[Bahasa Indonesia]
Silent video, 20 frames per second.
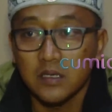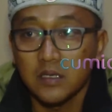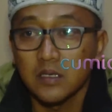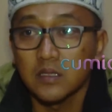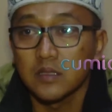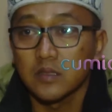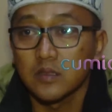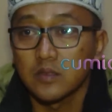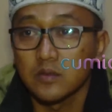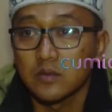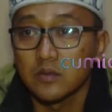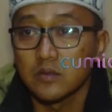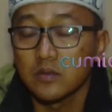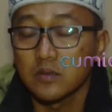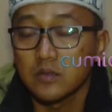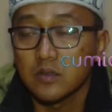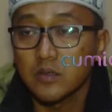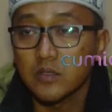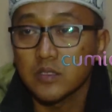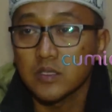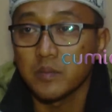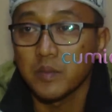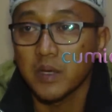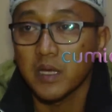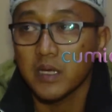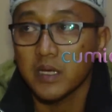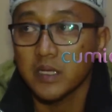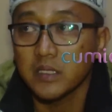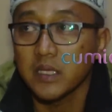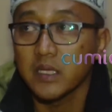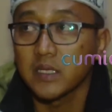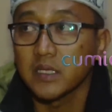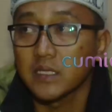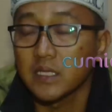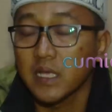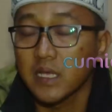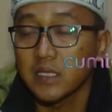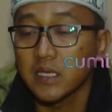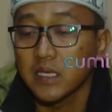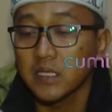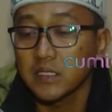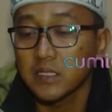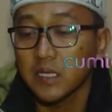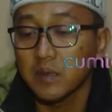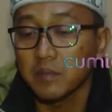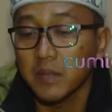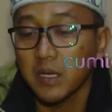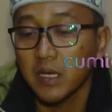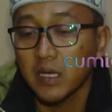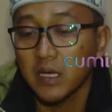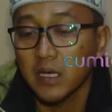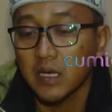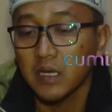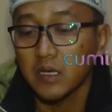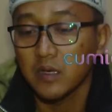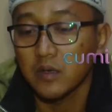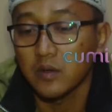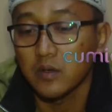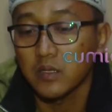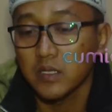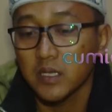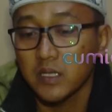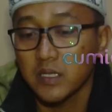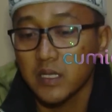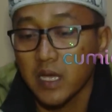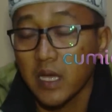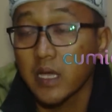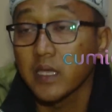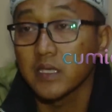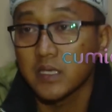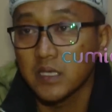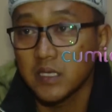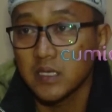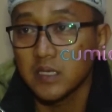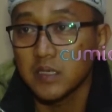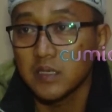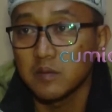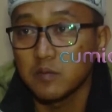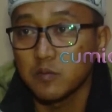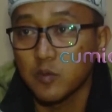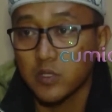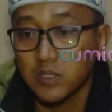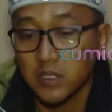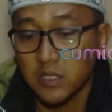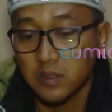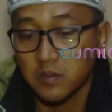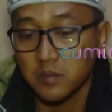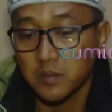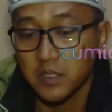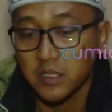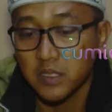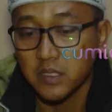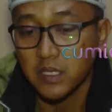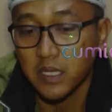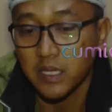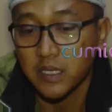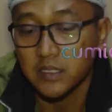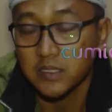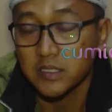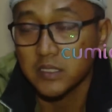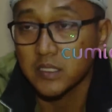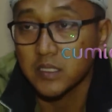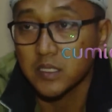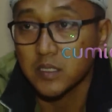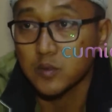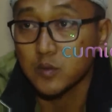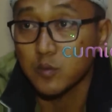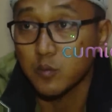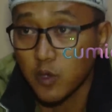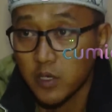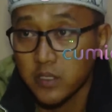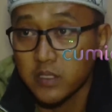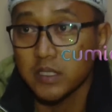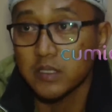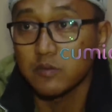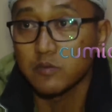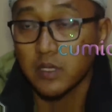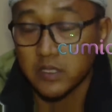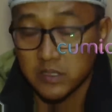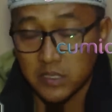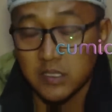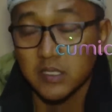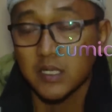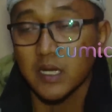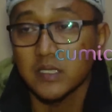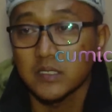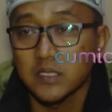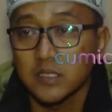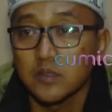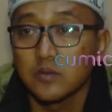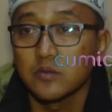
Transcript: gitu terus kemarin ya ditanyain sama lawyernya Aiki buat inventarisir semuanya udah saya jelasin